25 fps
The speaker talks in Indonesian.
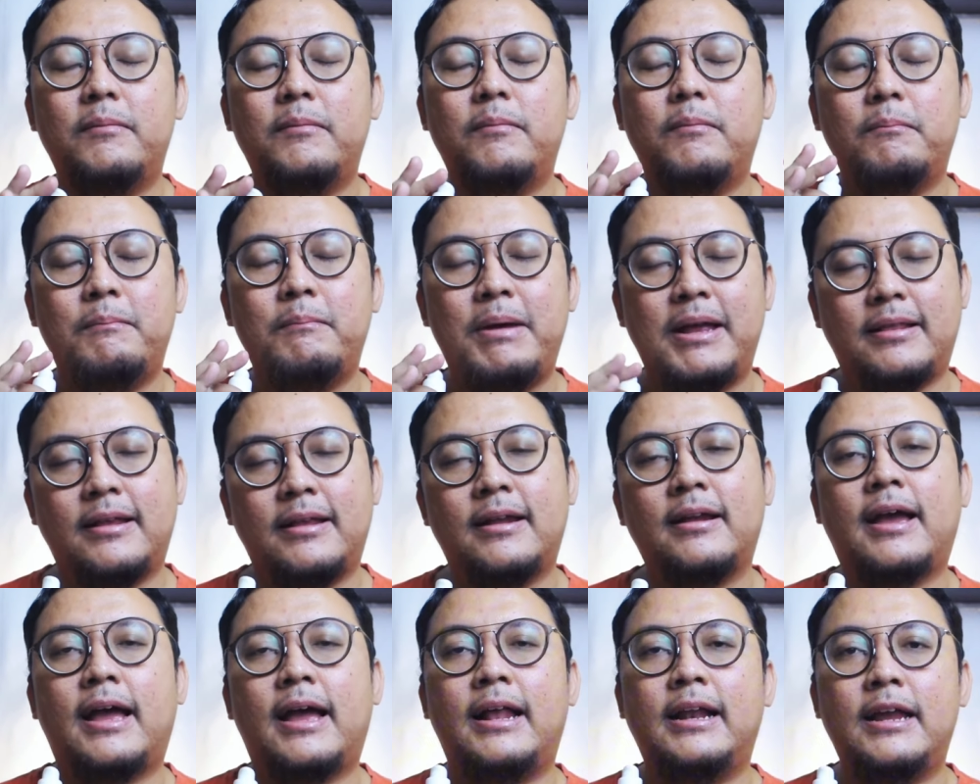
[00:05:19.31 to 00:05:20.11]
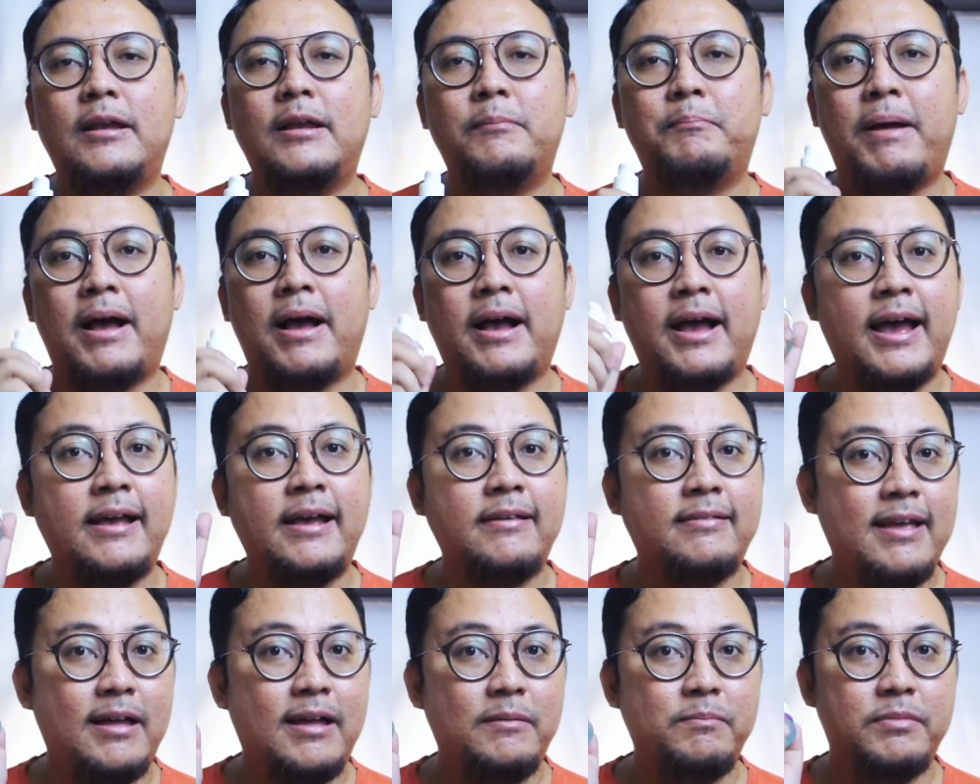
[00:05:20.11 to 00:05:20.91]
better kalian pakai
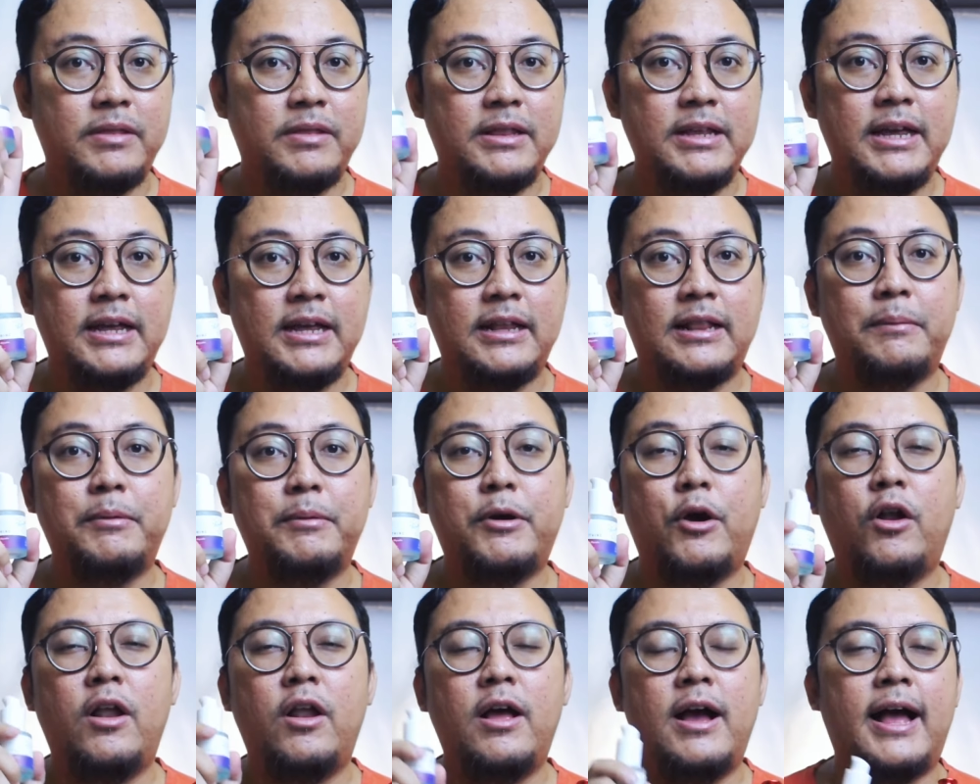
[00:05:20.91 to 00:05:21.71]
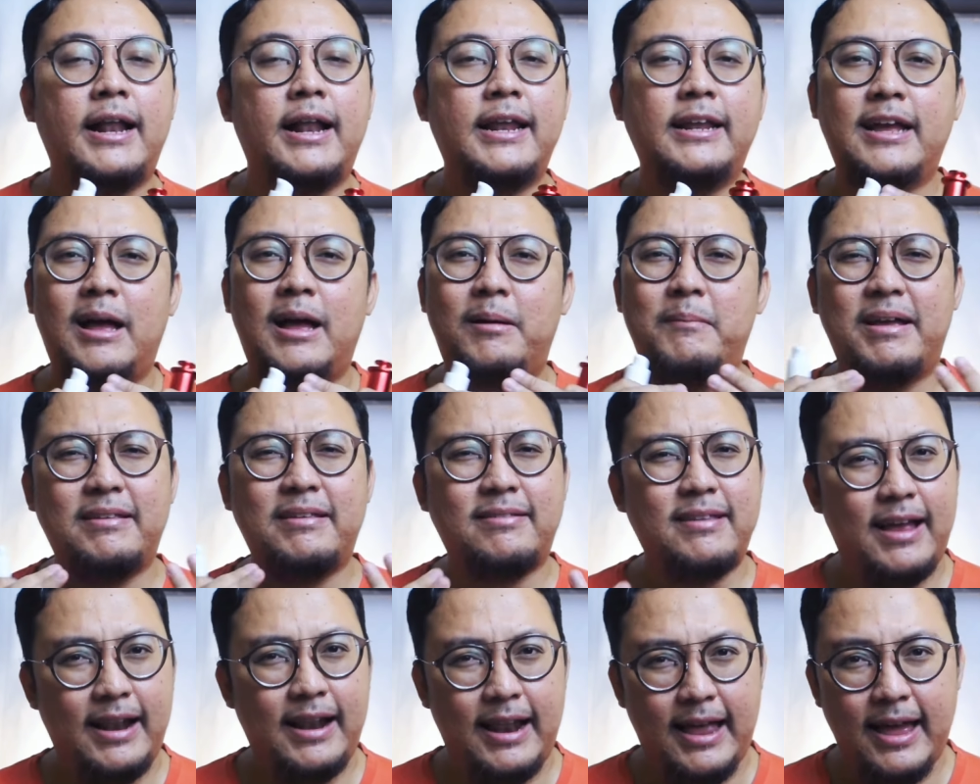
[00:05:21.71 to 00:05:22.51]
something tapi kalau kalian nggak
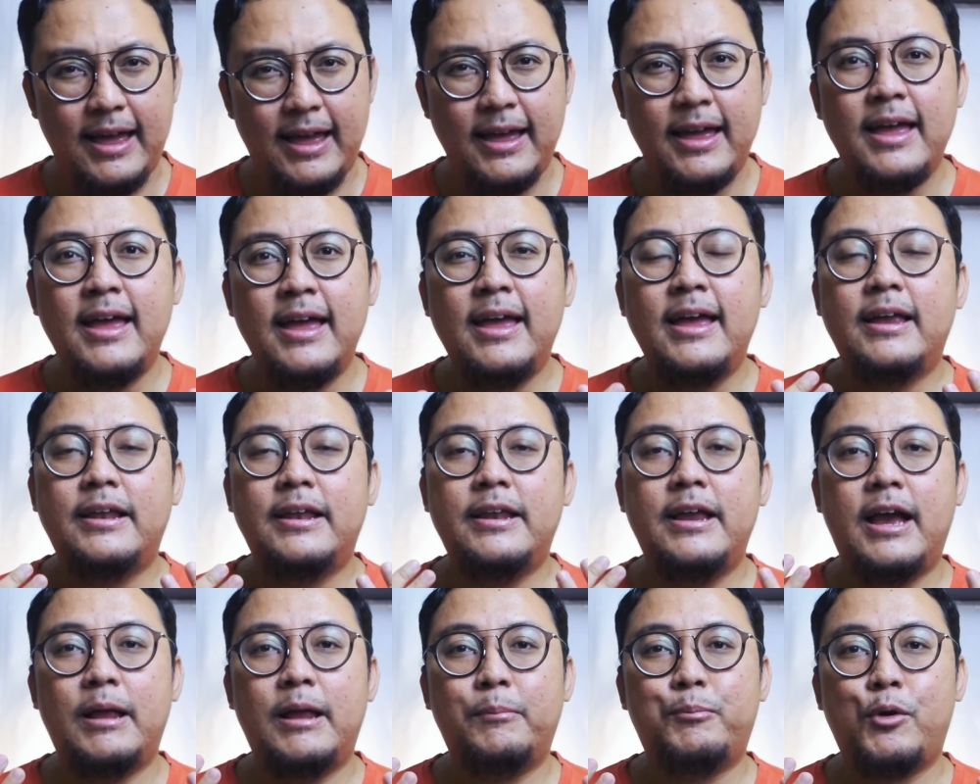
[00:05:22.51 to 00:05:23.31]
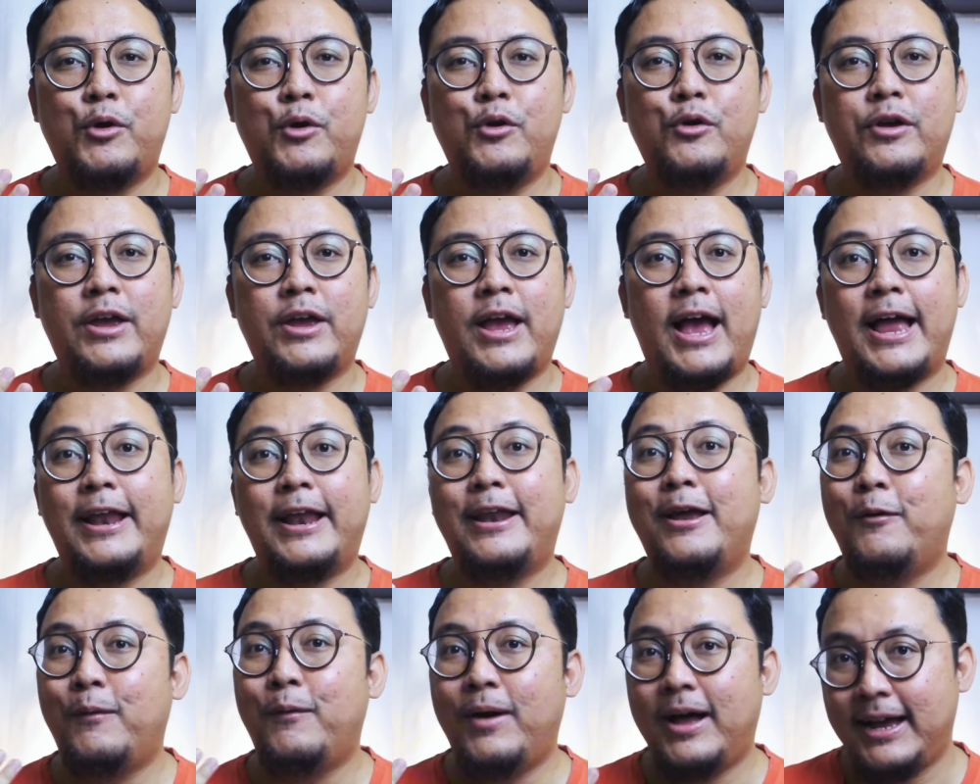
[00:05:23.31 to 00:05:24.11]
masalah dengan produk yang
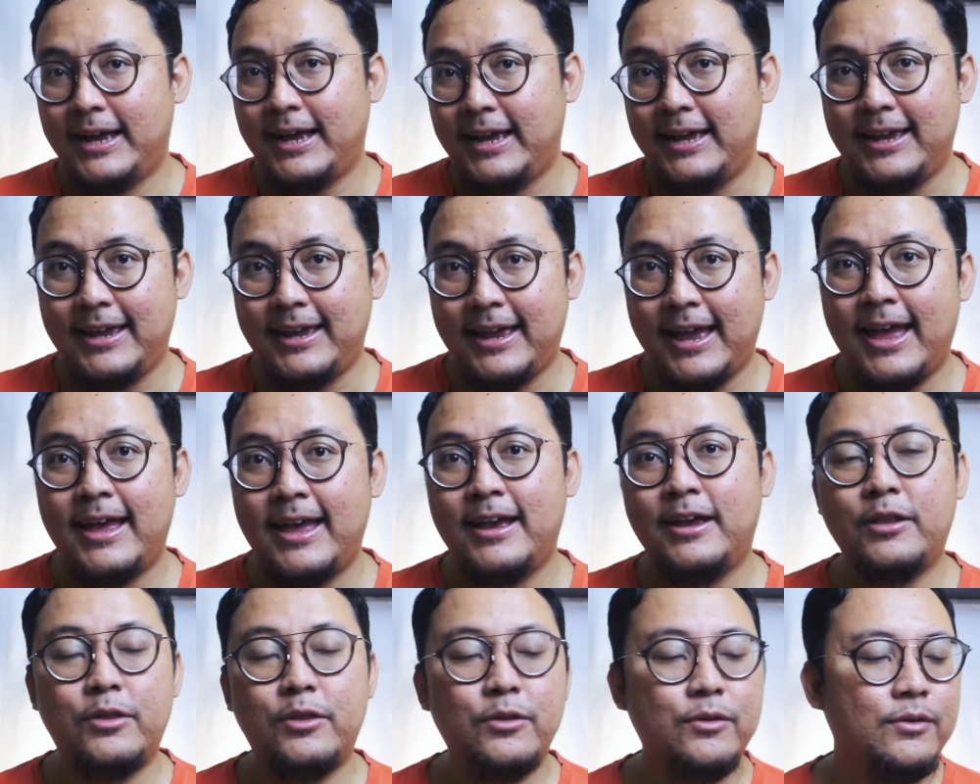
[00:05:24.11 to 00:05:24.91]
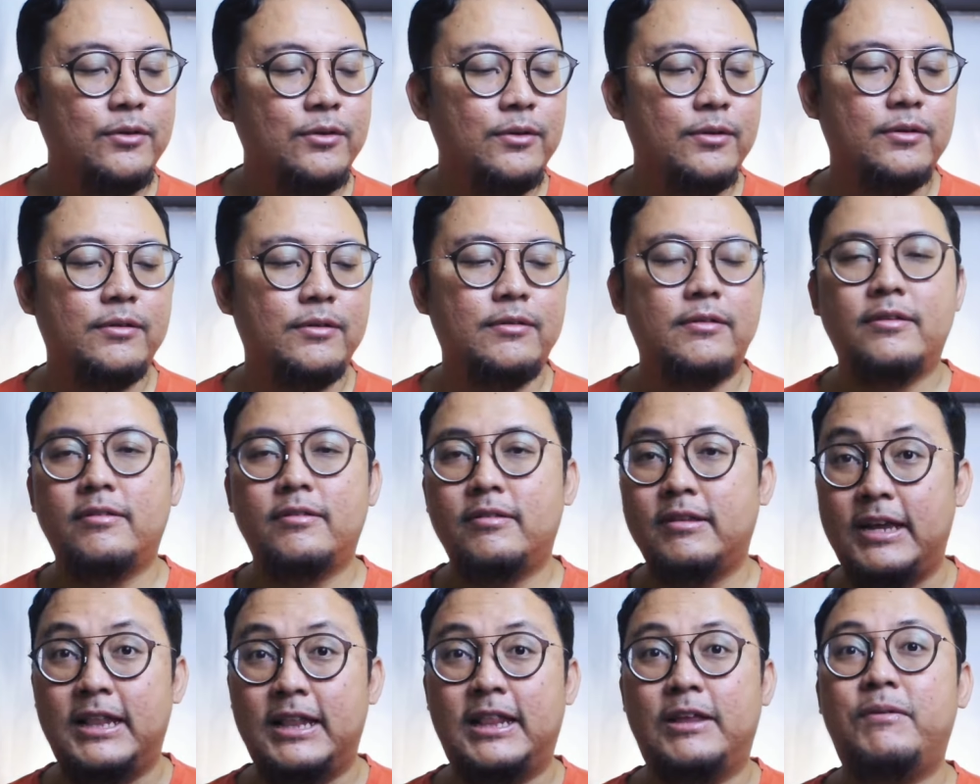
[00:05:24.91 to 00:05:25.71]
ada wanginya gitu
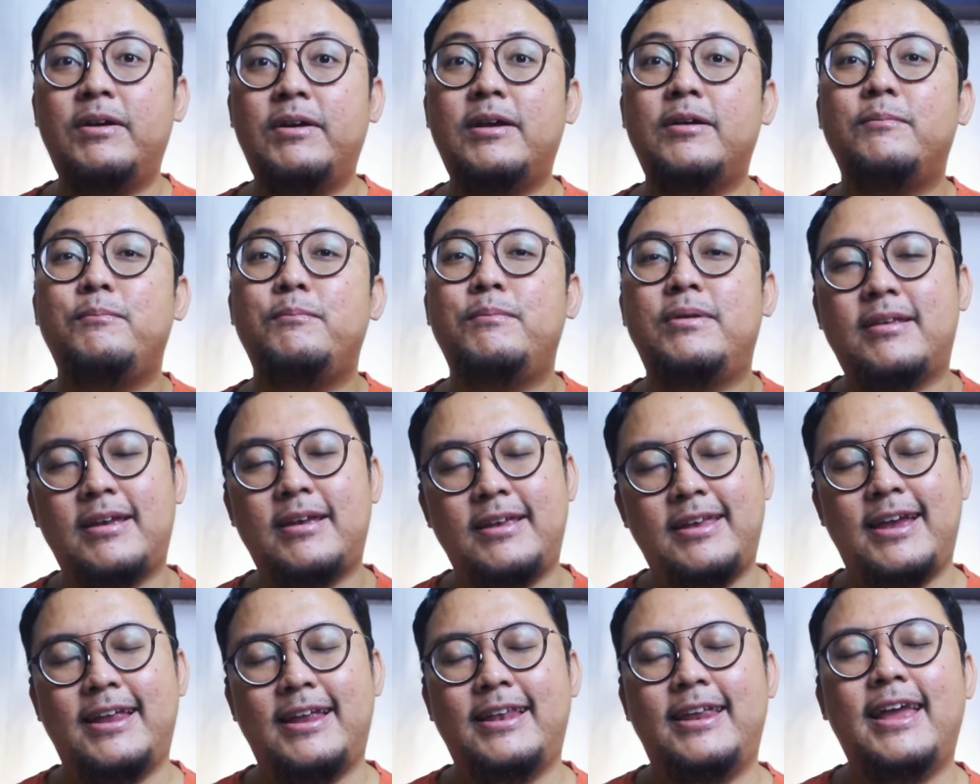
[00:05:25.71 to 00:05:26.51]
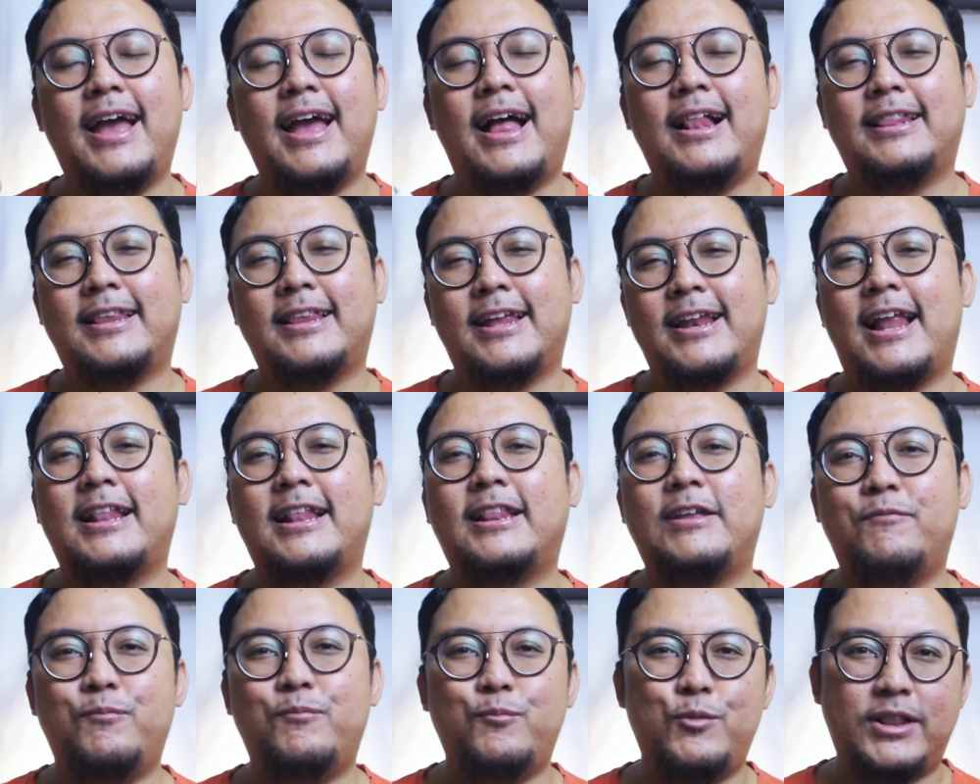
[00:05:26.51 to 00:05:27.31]
skin skintific bisa jadi
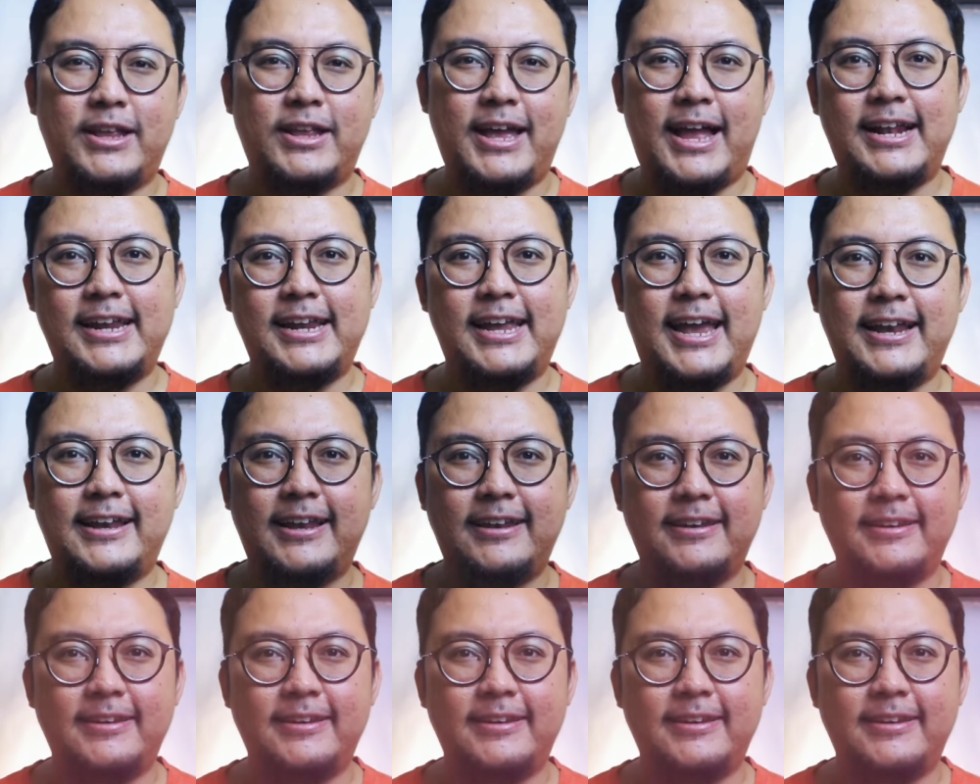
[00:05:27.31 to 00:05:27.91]
alternatif buat kalian